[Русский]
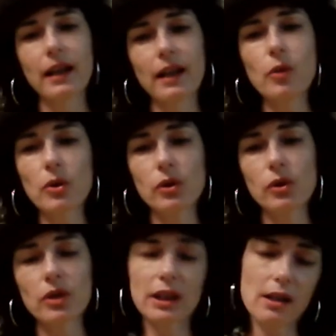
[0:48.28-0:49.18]
от нее
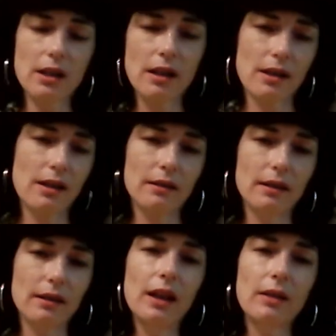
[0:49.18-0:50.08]
пришлось отказаться.
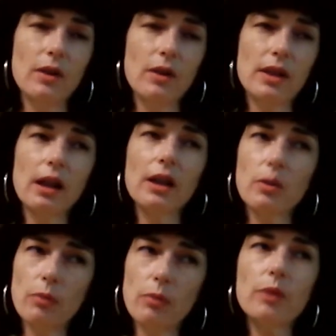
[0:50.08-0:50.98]
То есть я,
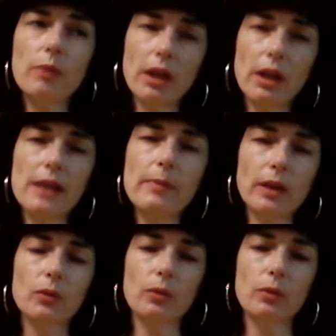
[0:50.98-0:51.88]
конечно, больше была на
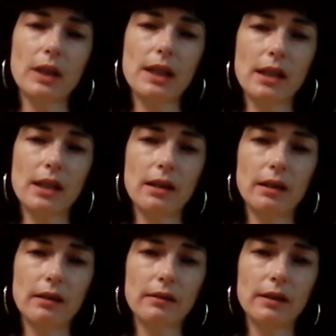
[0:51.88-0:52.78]
аспирантуру
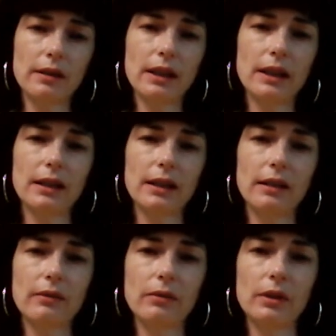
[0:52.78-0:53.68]
нацелена.
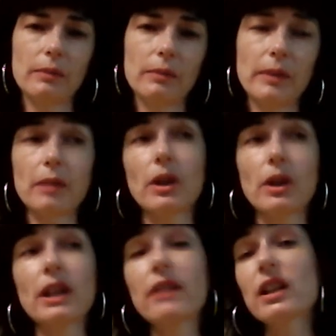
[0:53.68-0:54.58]
Вот. Поэтому
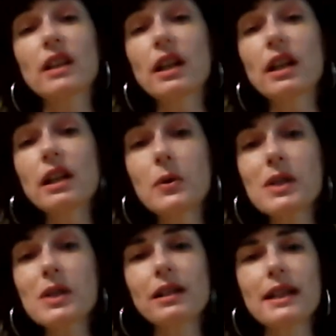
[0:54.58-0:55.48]
я, наверное, так легко
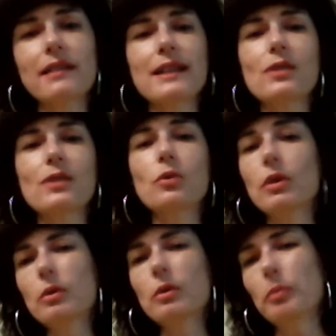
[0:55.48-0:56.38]
согласилась,
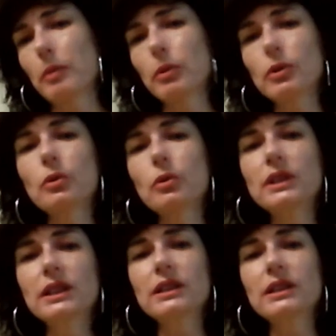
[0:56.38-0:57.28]
думаю, ну, поработаю
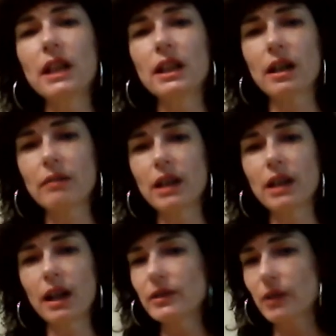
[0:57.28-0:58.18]
годик тренером,
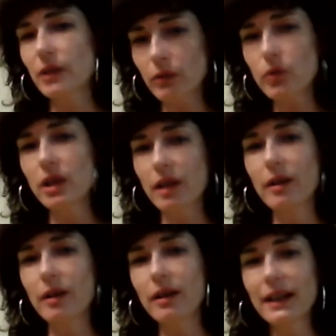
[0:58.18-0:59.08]
да, все равно же
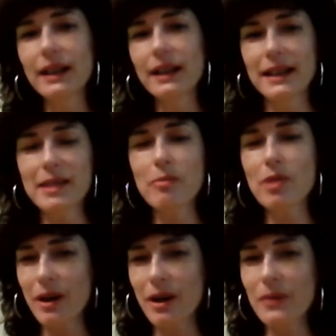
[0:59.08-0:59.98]
я
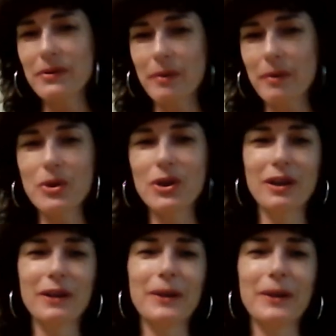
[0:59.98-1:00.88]
собираюсь
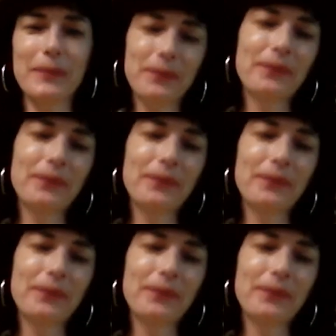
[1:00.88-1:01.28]
вообще